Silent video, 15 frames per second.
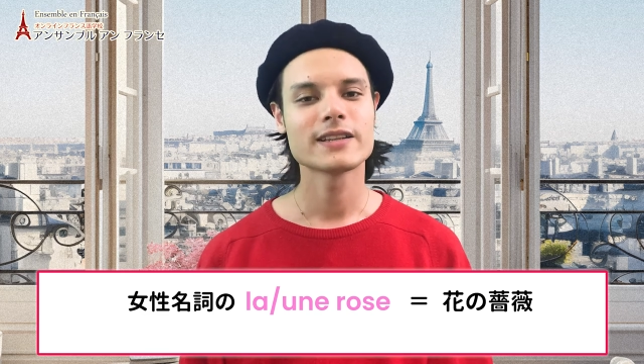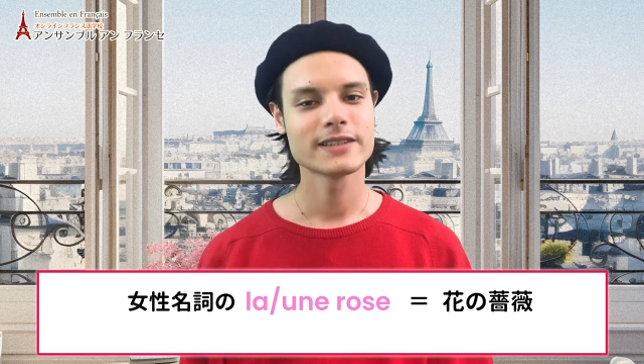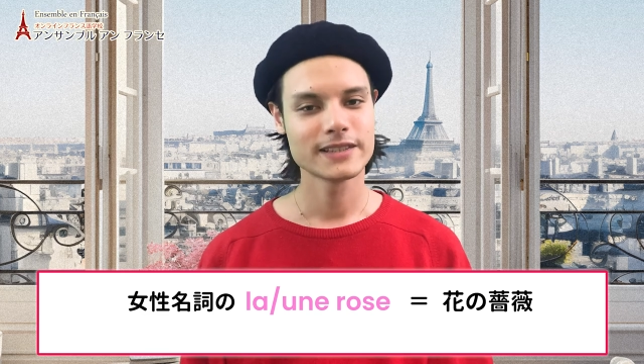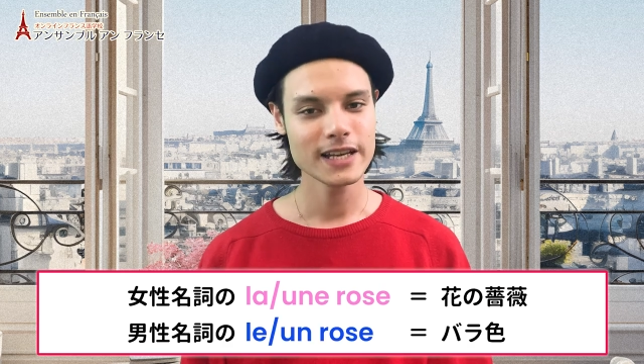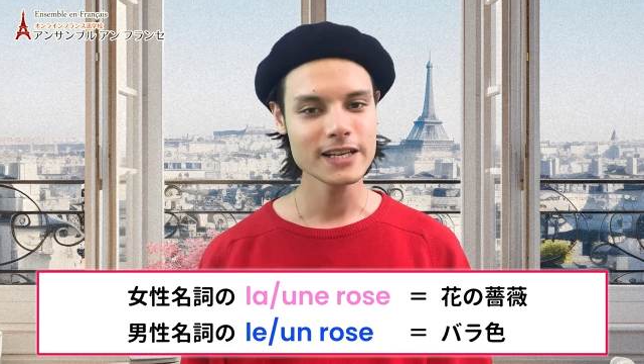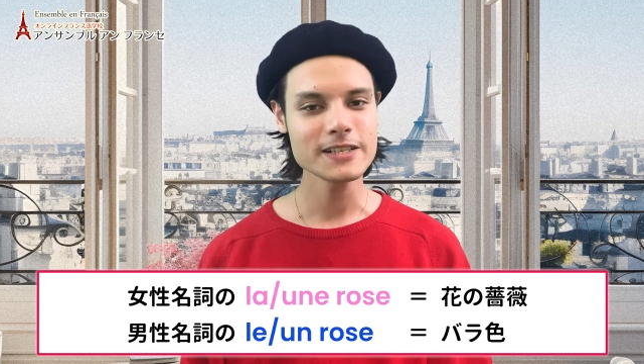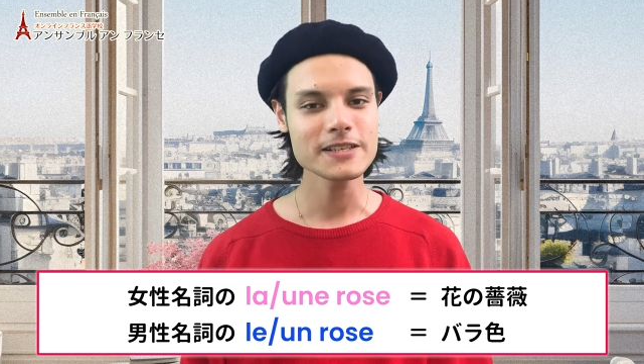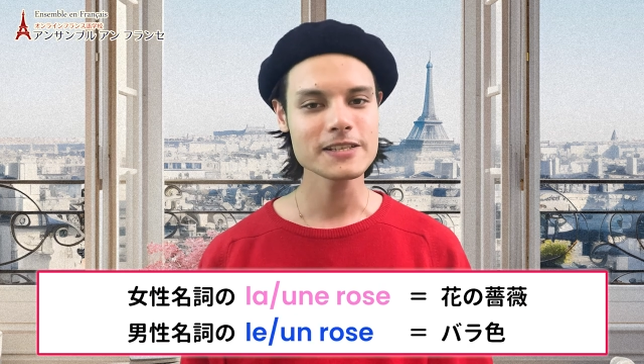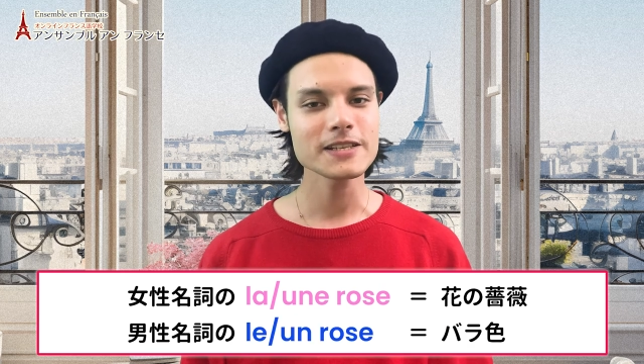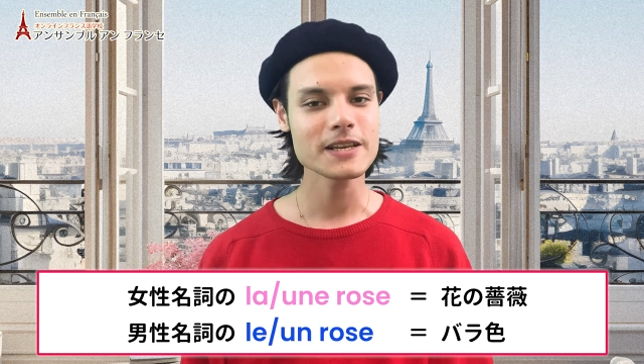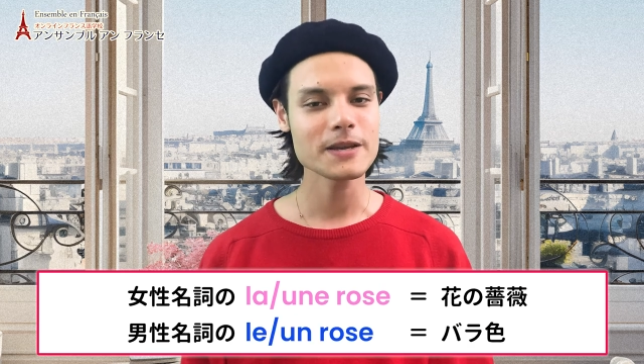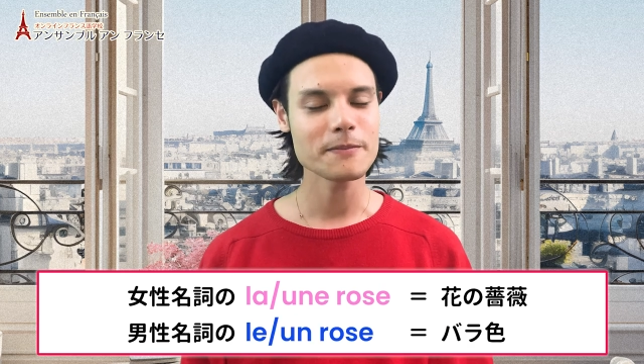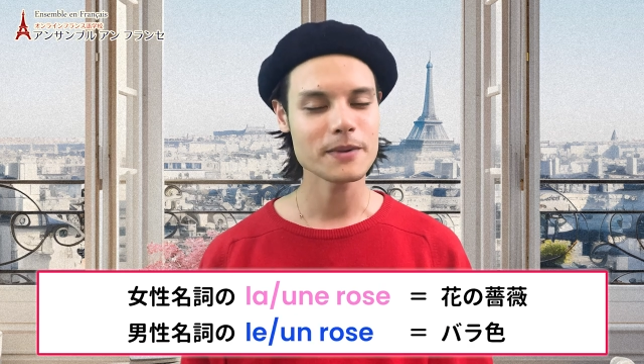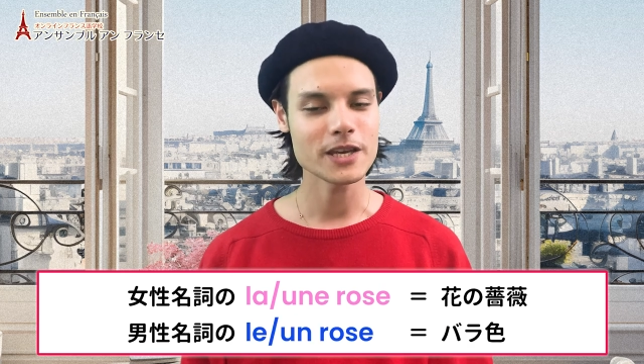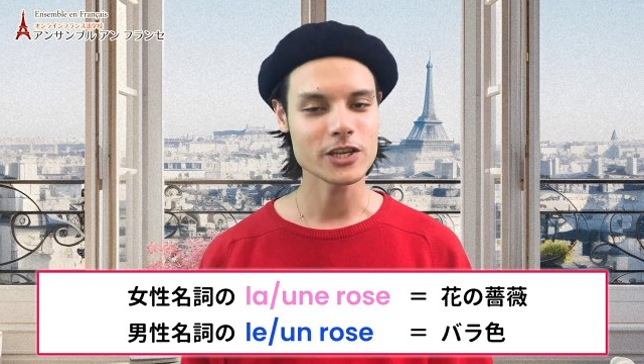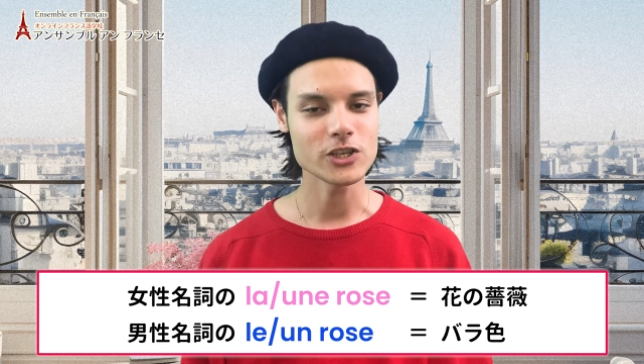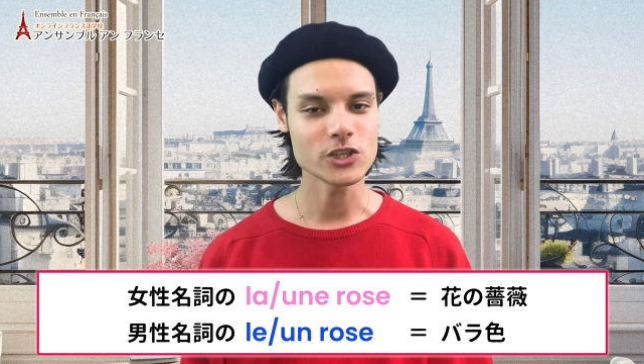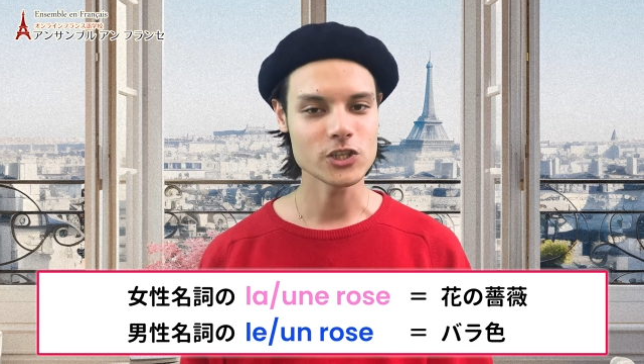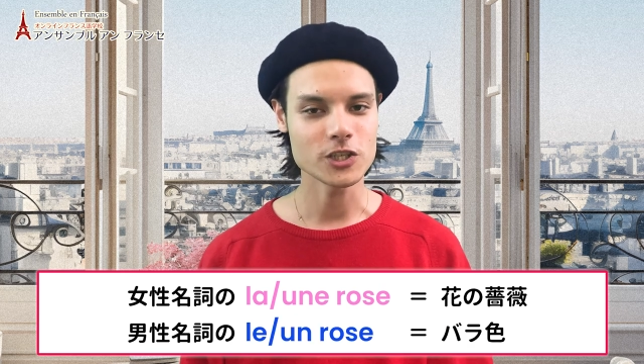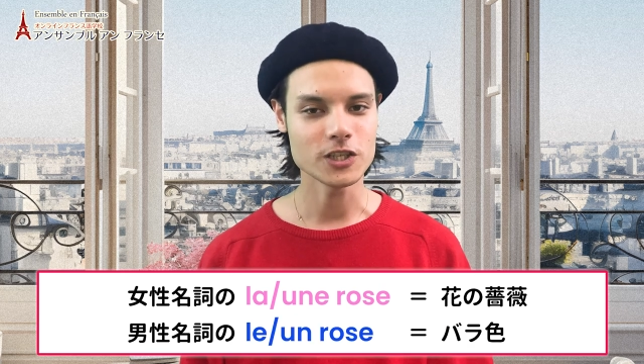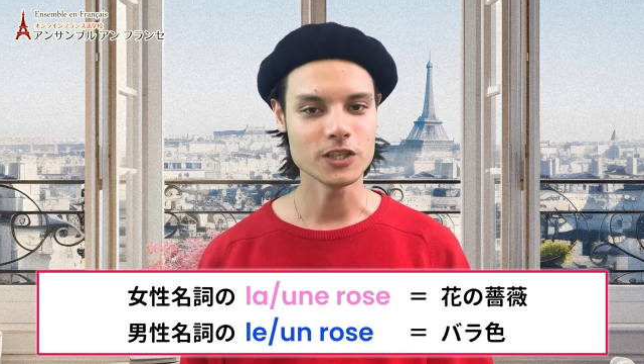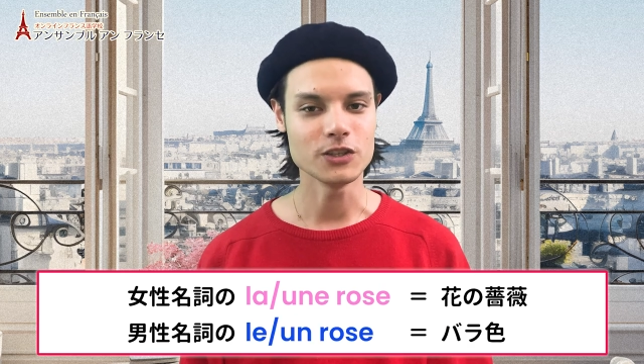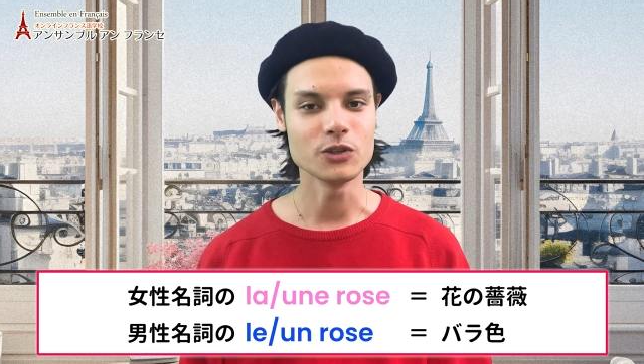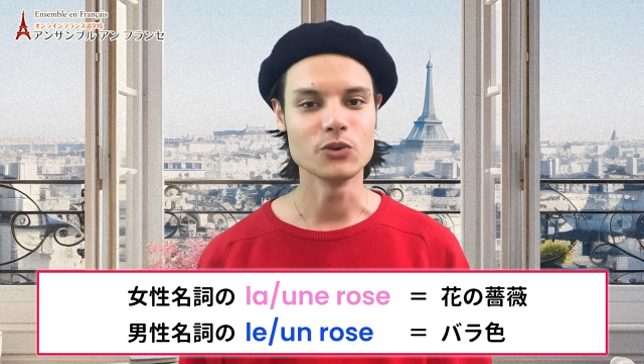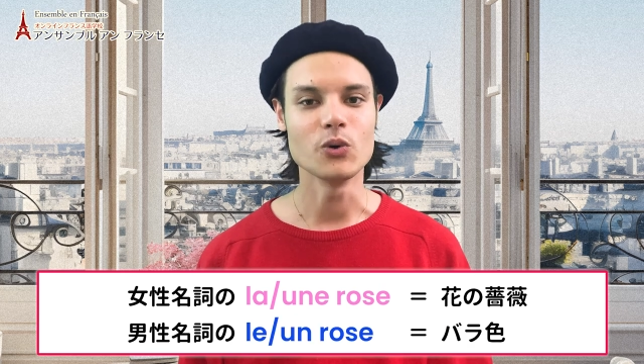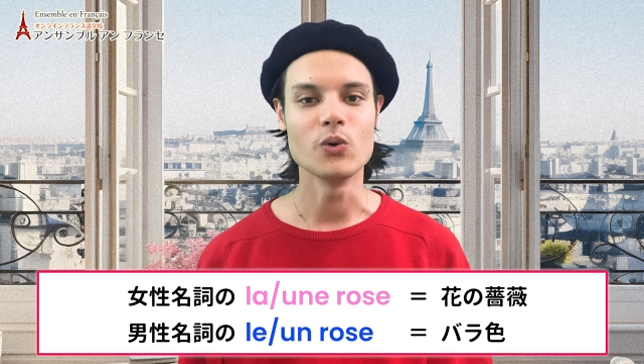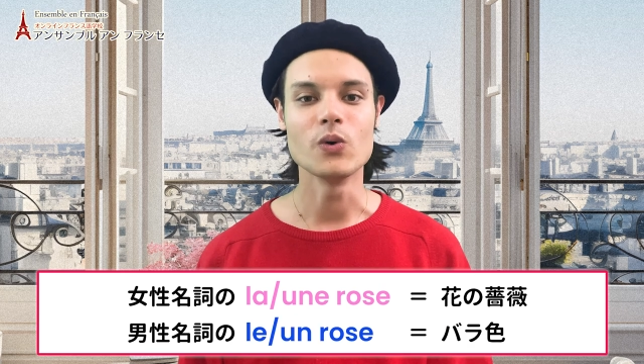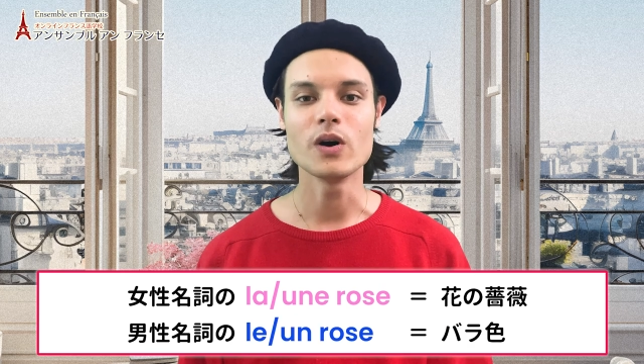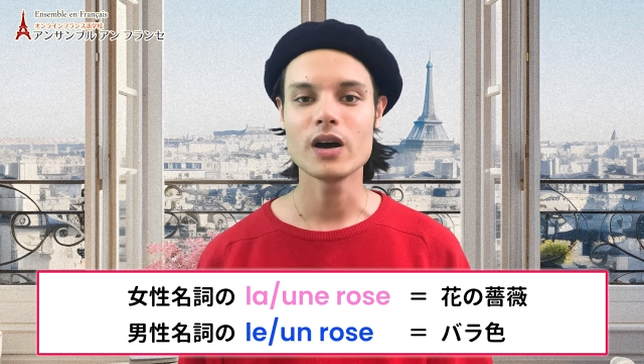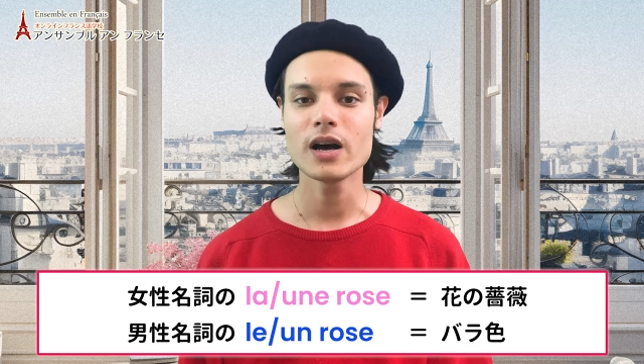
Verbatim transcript: 男性名詞の